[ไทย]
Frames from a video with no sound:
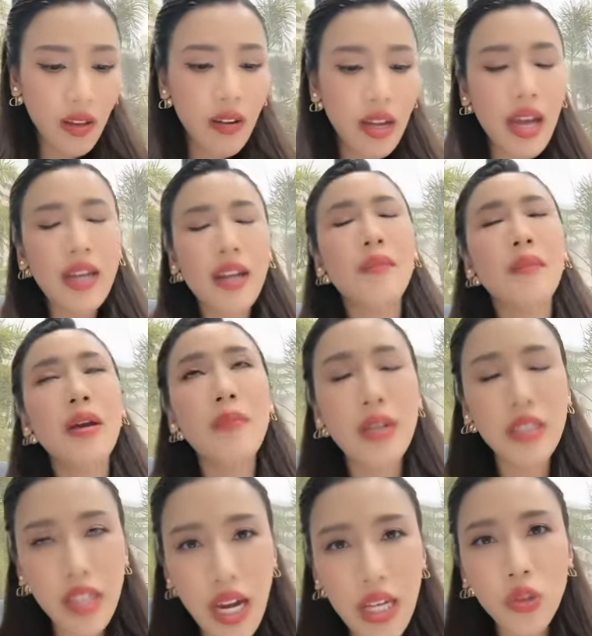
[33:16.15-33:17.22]
ต้องการทำให้
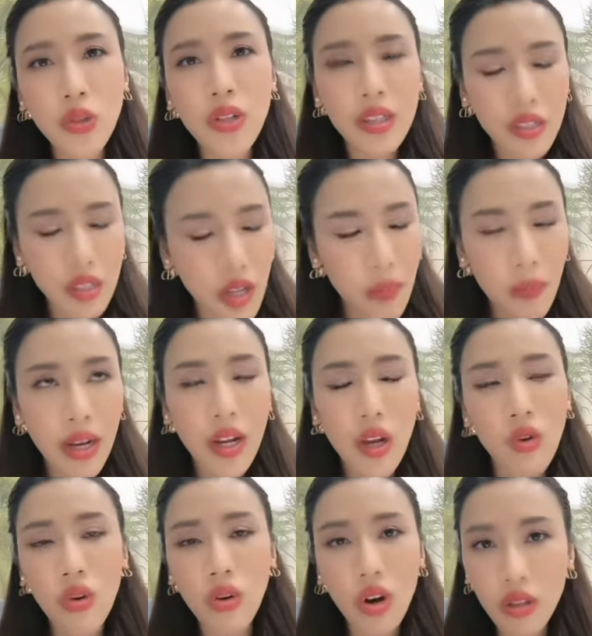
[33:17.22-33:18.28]
ประชาชนเชื่อมั่น
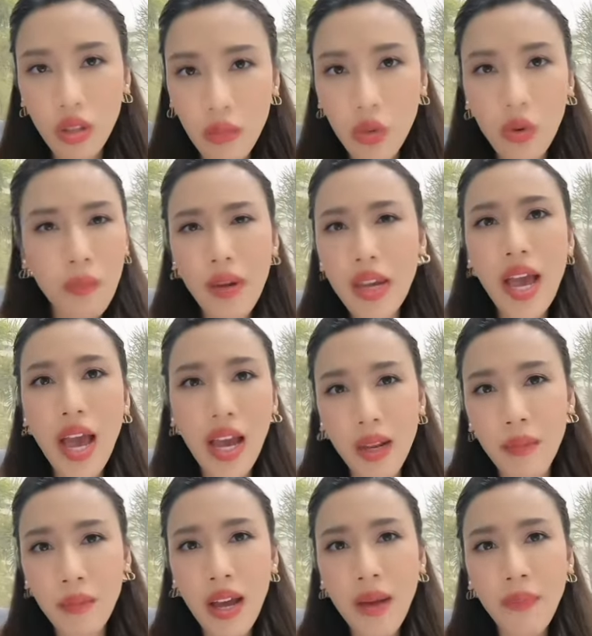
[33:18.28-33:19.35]
ในองค์กรตำรวจไม่อยา
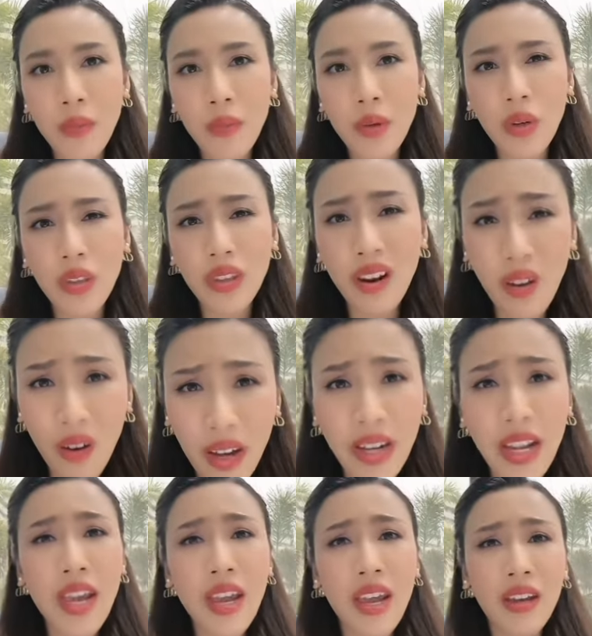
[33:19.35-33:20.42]
กเห็นภาพตำรวจทะเลาะก
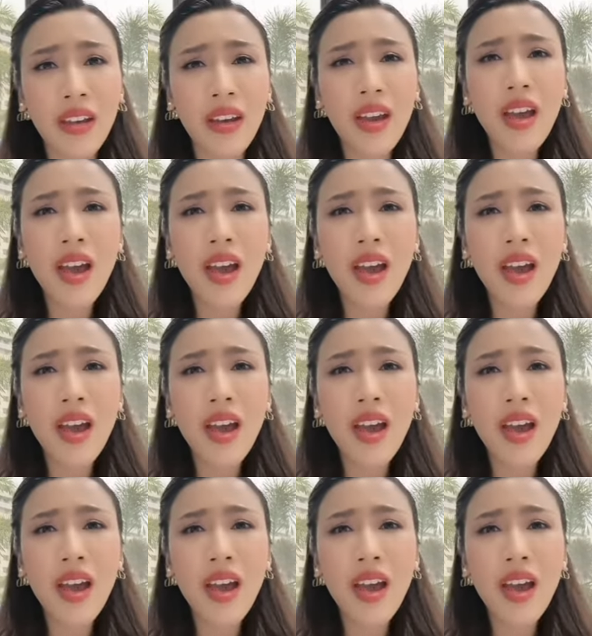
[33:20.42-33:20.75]
กันเอง